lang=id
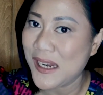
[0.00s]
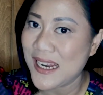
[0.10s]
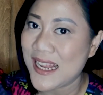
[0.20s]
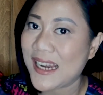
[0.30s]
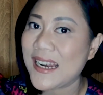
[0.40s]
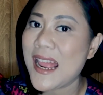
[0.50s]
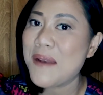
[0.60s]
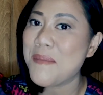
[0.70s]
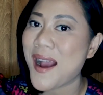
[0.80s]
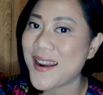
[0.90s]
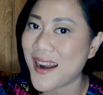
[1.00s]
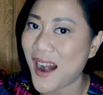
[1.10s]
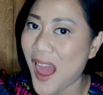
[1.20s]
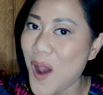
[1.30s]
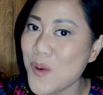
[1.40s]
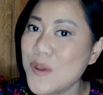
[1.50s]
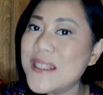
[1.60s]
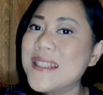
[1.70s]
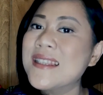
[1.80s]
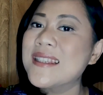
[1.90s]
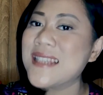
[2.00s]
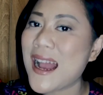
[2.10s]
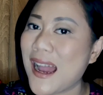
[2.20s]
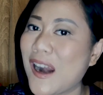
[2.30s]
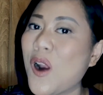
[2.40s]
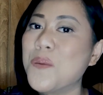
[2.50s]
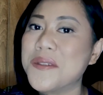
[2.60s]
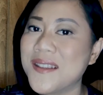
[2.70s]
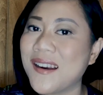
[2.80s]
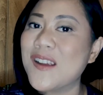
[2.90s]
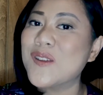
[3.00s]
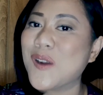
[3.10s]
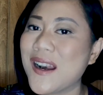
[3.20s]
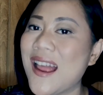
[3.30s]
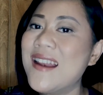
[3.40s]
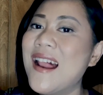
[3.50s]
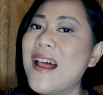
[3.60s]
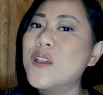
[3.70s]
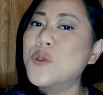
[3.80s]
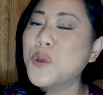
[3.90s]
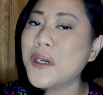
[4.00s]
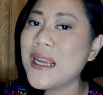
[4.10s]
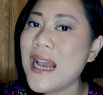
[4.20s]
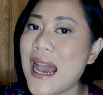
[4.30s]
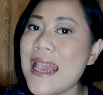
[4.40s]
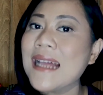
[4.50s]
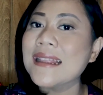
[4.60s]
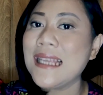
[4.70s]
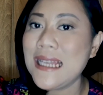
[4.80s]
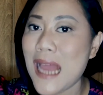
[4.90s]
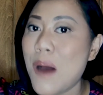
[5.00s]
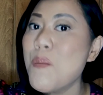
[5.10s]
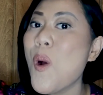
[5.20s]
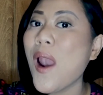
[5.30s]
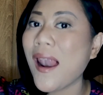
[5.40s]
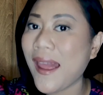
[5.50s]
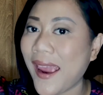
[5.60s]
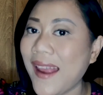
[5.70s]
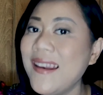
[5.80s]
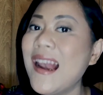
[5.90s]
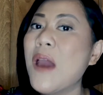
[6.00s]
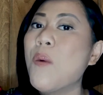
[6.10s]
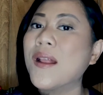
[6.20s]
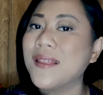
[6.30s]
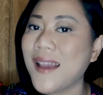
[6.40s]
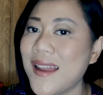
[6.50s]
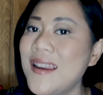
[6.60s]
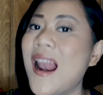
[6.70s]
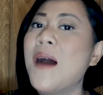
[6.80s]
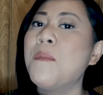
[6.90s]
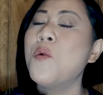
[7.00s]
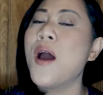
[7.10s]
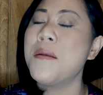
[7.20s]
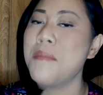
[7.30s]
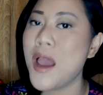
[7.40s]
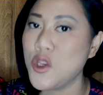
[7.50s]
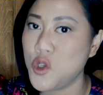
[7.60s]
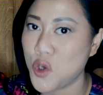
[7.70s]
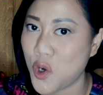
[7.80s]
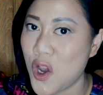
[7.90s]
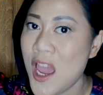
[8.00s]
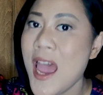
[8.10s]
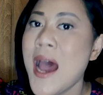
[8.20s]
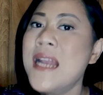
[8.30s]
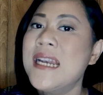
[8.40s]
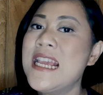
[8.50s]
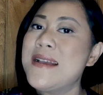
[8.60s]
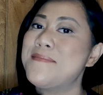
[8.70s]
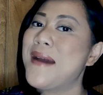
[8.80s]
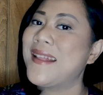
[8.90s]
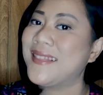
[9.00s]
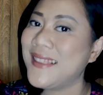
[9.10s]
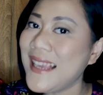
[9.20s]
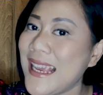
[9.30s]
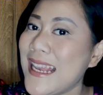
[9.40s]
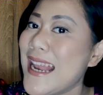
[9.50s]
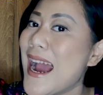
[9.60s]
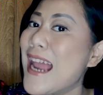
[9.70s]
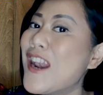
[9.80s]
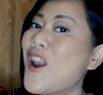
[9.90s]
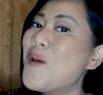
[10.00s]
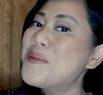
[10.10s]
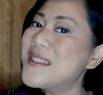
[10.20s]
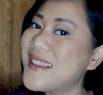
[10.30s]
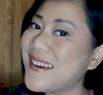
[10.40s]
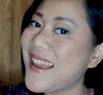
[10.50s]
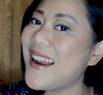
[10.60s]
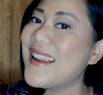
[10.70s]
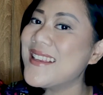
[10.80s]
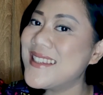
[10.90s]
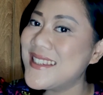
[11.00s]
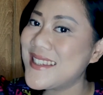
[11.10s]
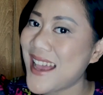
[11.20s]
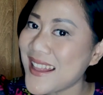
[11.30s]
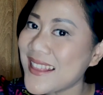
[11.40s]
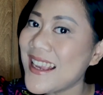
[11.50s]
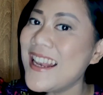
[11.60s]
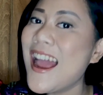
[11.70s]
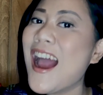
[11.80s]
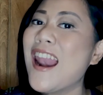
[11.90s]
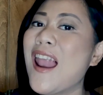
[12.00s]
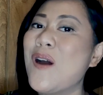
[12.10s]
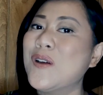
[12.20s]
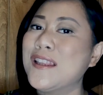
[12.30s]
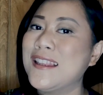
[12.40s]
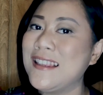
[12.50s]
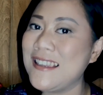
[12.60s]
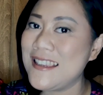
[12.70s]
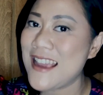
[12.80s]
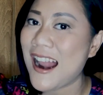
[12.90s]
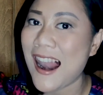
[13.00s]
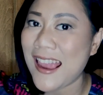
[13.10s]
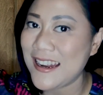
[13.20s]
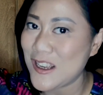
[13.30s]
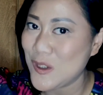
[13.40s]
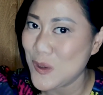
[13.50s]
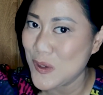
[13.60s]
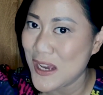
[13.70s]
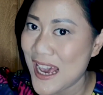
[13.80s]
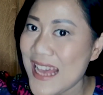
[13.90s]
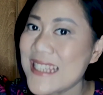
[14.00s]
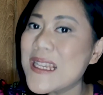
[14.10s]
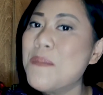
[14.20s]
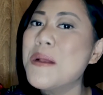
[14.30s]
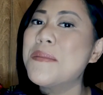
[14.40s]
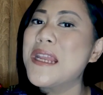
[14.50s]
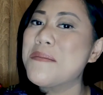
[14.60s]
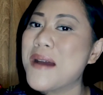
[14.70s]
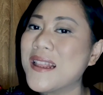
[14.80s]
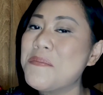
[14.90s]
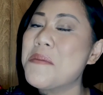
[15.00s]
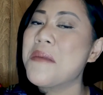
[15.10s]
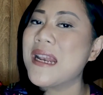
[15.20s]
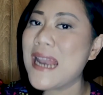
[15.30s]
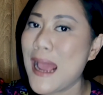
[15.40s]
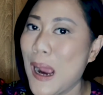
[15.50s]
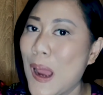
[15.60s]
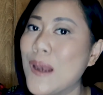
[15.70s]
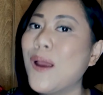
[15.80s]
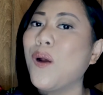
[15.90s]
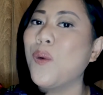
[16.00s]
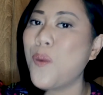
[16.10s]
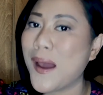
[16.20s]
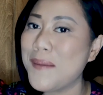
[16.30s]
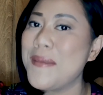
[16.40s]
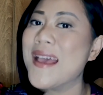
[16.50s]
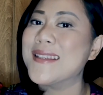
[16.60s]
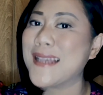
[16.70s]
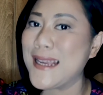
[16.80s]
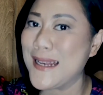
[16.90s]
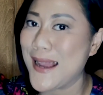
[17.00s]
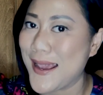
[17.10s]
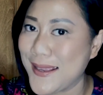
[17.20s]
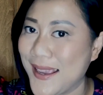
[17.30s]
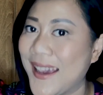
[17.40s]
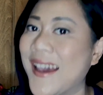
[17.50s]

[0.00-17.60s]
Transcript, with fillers: kuliner dan makanan laut, Sangkar Lobster Restoran adalah surga yang tidak boleh dilewati didapatkan di Labuan Bajo. Nikmati hidangan lobster yang lezat, hidangan laut yang lainnya juga sambil menikmati pemandangan yang luar biasa indah.